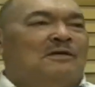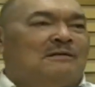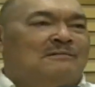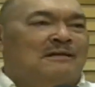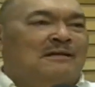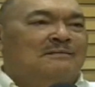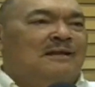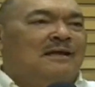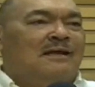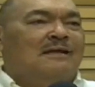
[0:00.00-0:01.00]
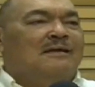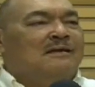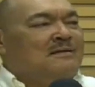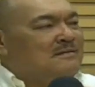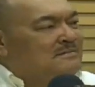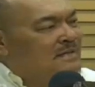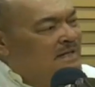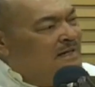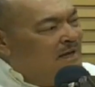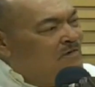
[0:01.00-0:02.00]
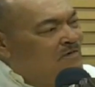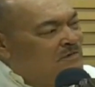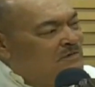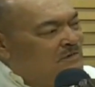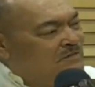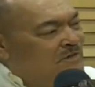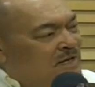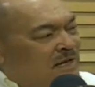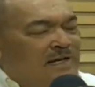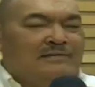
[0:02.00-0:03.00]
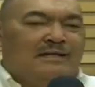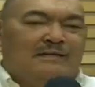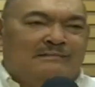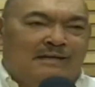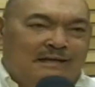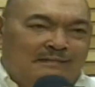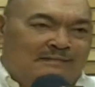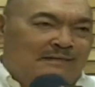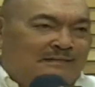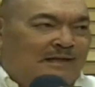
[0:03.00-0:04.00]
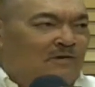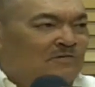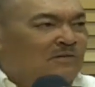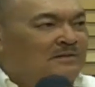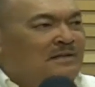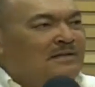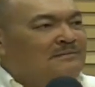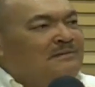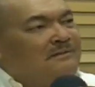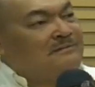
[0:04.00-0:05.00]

que estos vientos que soplan, que quieren y pretenden presentarse como